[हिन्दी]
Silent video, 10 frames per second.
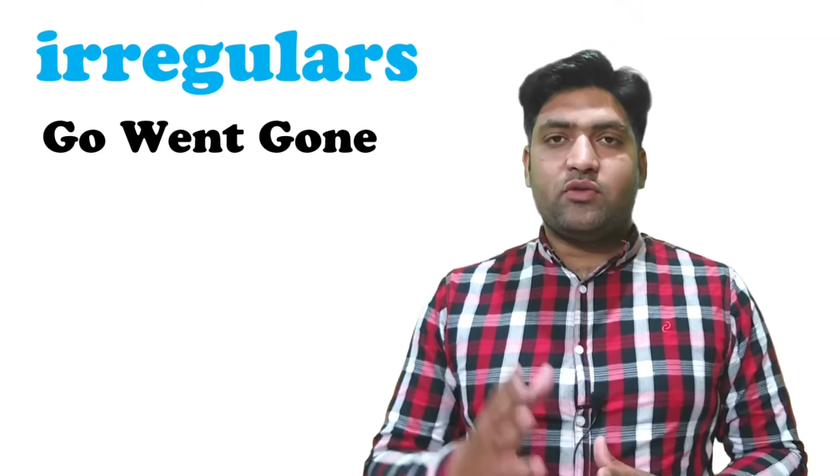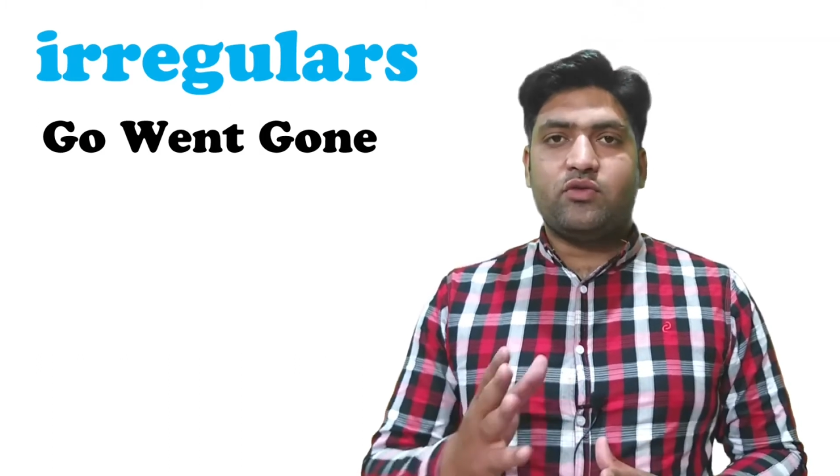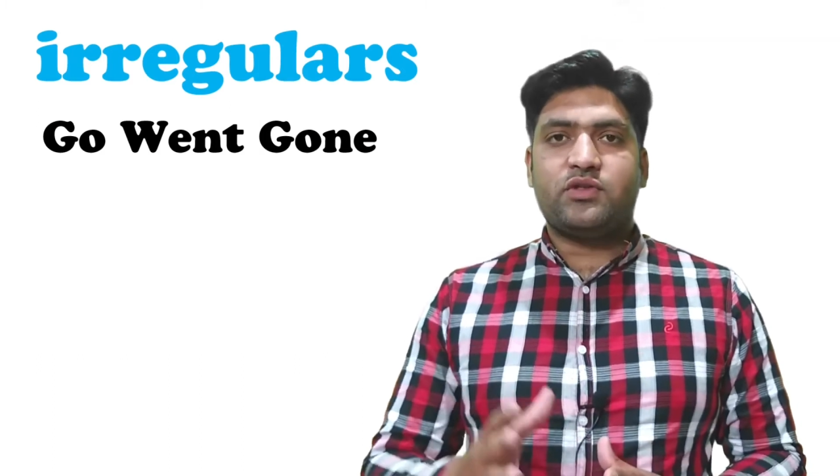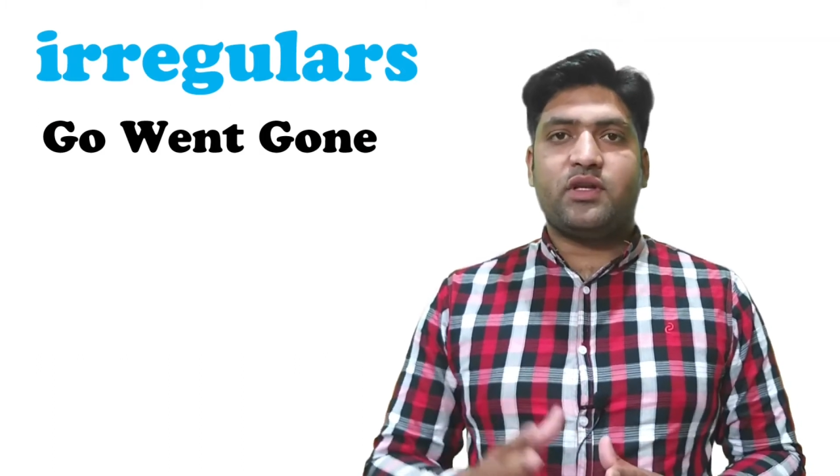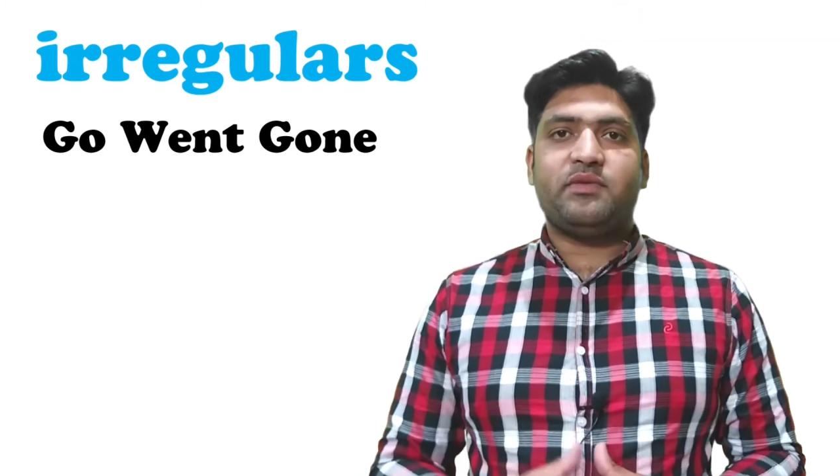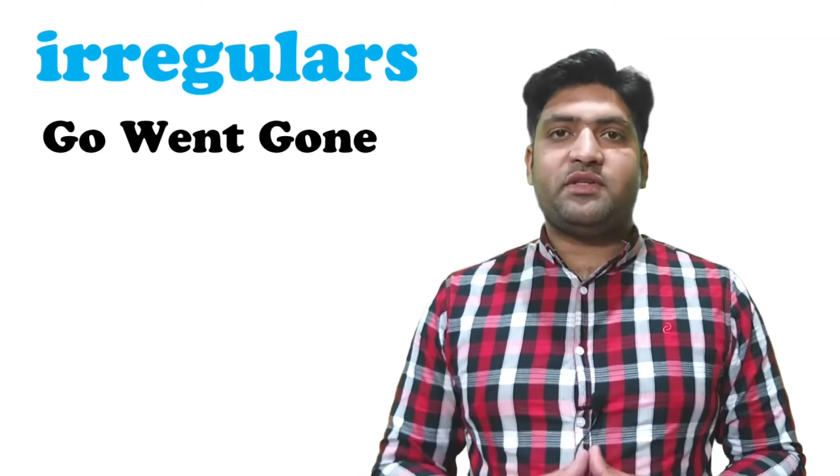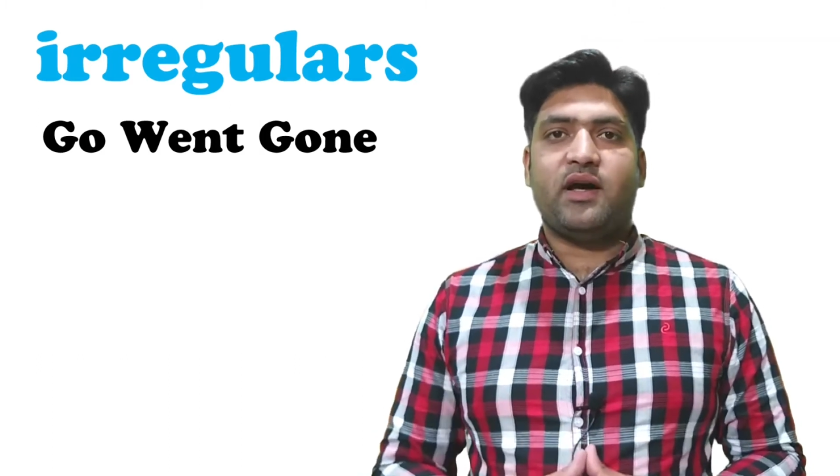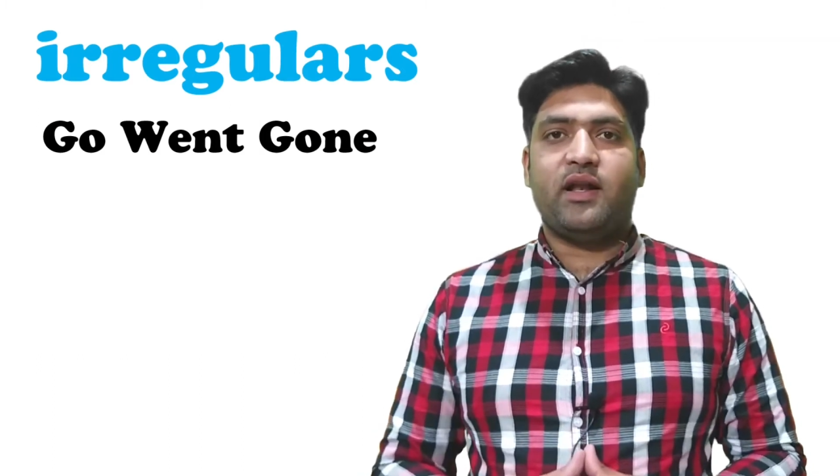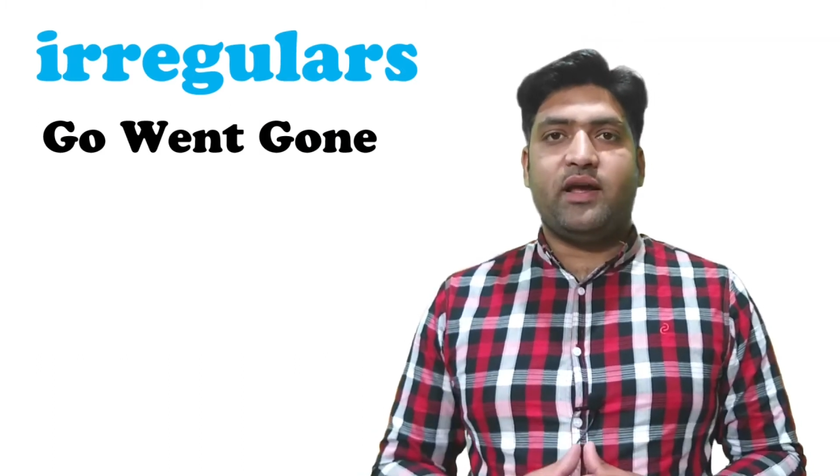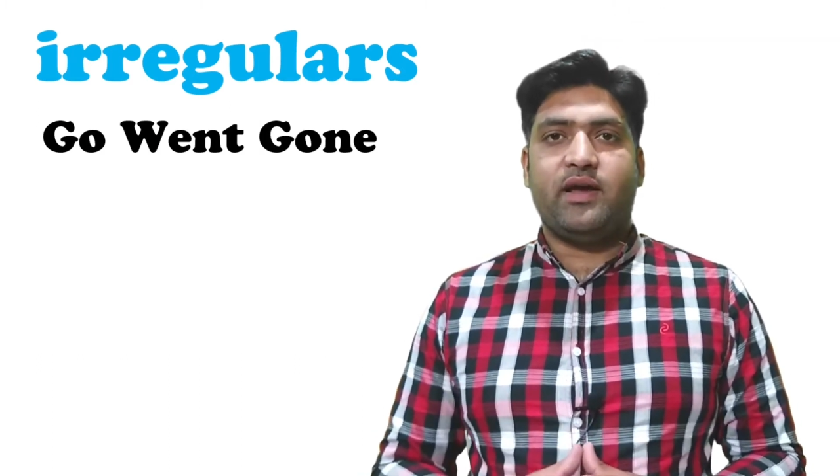दूसरी
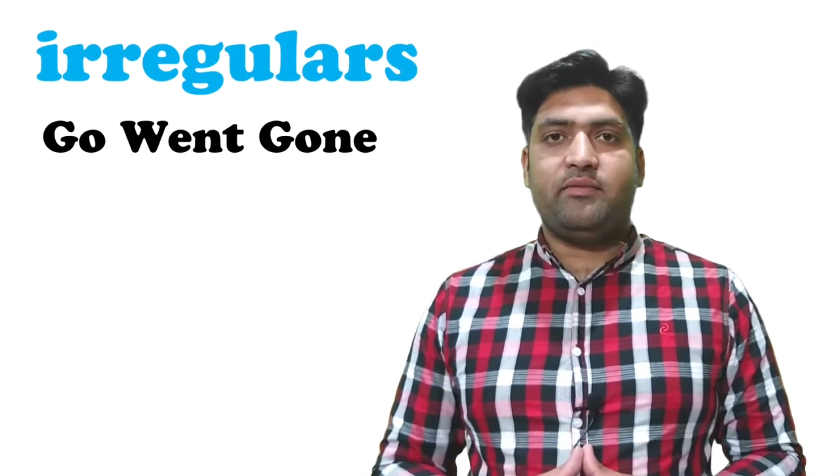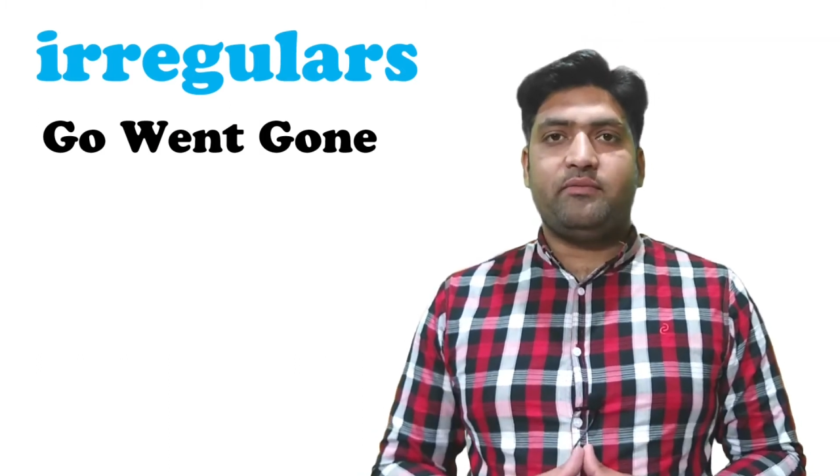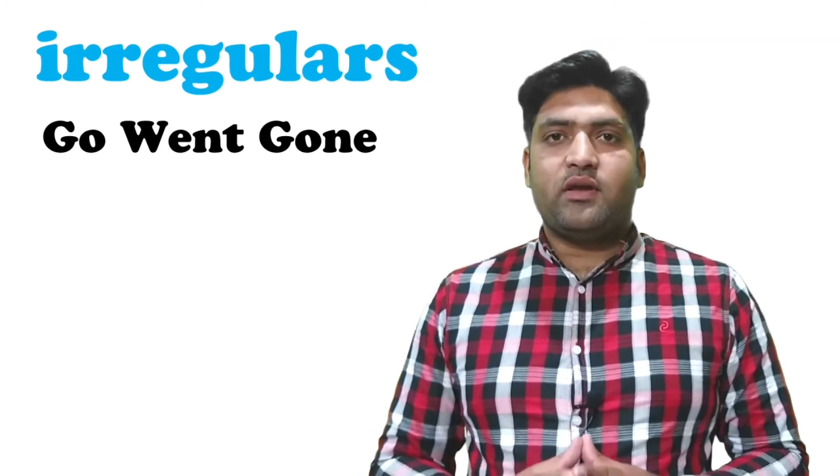मिसाल है